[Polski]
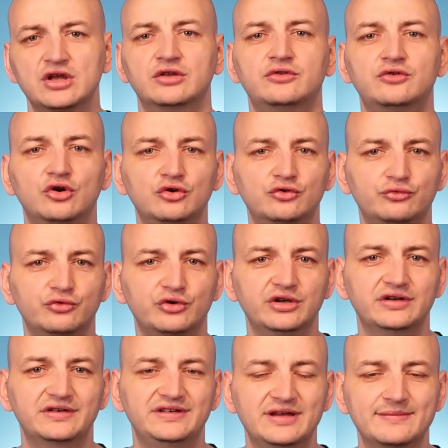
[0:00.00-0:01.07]
do
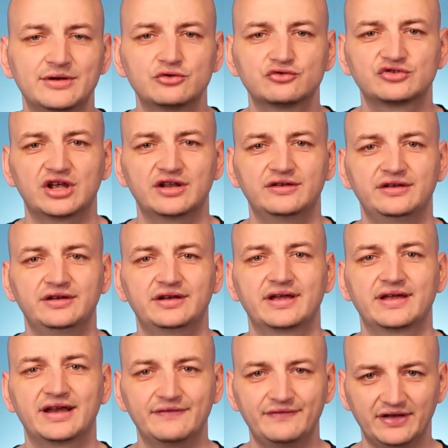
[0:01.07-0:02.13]
których nie ma już żadnych
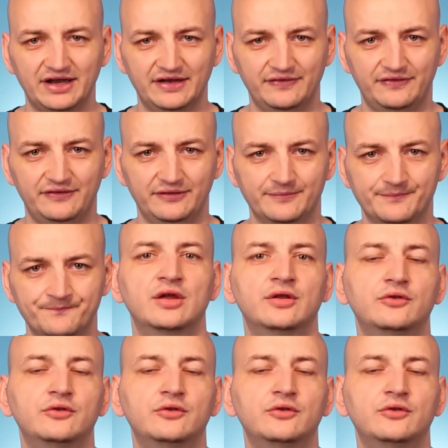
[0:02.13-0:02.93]
referencji.